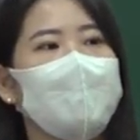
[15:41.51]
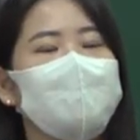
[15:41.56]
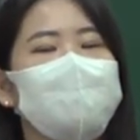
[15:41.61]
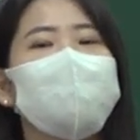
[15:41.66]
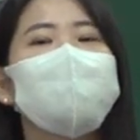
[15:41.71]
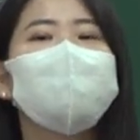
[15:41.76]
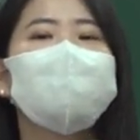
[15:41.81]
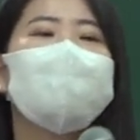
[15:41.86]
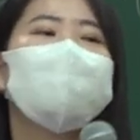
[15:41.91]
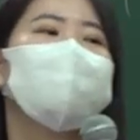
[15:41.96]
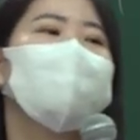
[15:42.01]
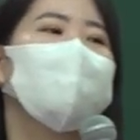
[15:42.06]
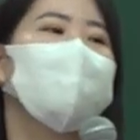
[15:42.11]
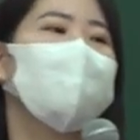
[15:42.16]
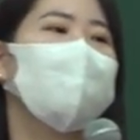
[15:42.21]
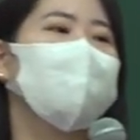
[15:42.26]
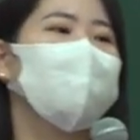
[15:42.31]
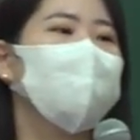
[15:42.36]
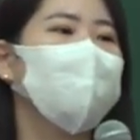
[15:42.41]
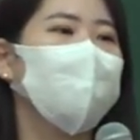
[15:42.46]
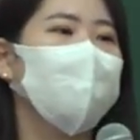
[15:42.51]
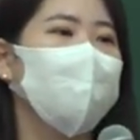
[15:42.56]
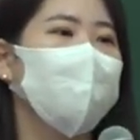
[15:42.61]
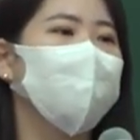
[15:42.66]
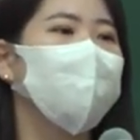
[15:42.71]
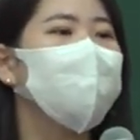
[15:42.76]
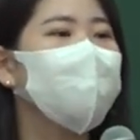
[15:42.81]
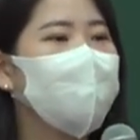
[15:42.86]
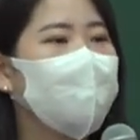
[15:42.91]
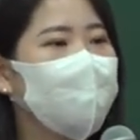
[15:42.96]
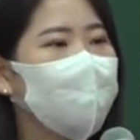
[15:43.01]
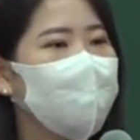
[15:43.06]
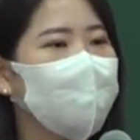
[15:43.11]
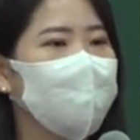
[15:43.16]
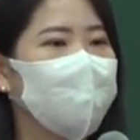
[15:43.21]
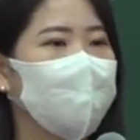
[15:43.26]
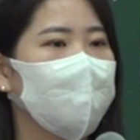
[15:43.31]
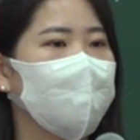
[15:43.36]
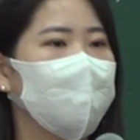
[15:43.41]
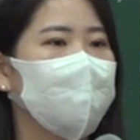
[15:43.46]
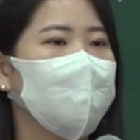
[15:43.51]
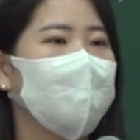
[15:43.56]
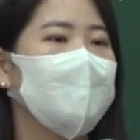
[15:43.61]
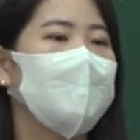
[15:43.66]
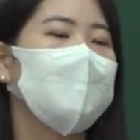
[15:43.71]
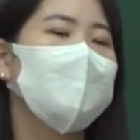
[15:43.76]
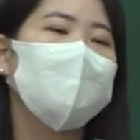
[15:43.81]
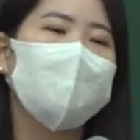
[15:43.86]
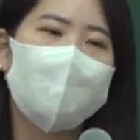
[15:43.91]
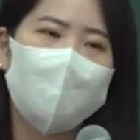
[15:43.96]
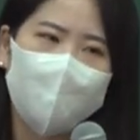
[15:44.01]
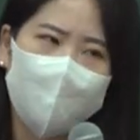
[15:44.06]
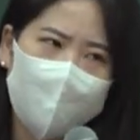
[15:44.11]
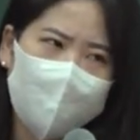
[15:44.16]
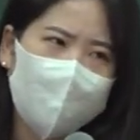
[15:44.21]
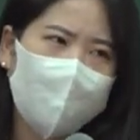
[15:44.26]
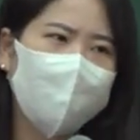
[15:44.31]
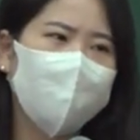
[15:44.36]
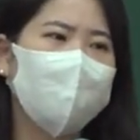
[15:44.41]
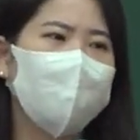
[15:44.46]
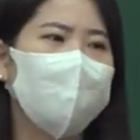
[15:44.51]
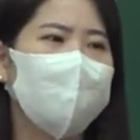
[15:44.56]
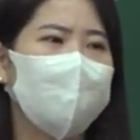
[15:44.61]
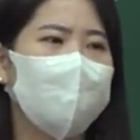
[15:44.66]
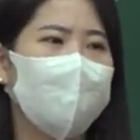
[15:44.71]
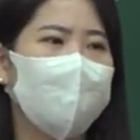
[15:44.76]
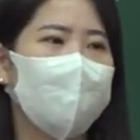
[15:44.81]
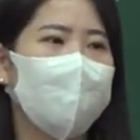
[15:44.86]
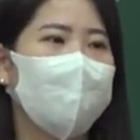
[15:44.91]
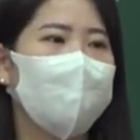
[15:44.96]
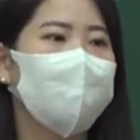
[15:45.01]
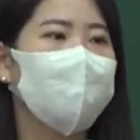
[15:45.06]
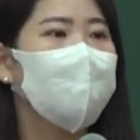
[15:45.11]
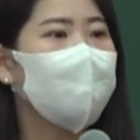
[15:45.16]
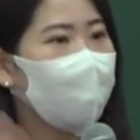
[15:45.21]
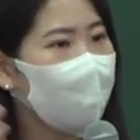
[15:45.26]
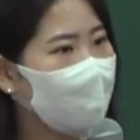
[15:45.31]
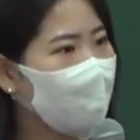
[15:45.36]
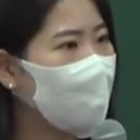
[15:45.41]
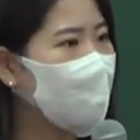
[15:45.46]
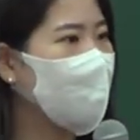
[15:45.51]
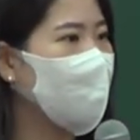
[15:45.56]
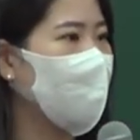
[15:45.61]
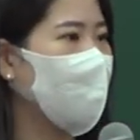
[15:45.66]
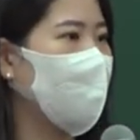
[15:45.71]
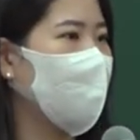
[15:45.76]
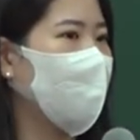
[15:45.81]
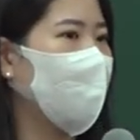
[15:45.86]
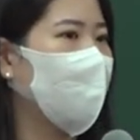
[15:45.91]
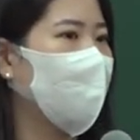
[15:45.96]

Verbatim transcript: 직장 생활에 가서도 문제 터지면 난 왜 이렇게 힘들까? 늘 헷갈려.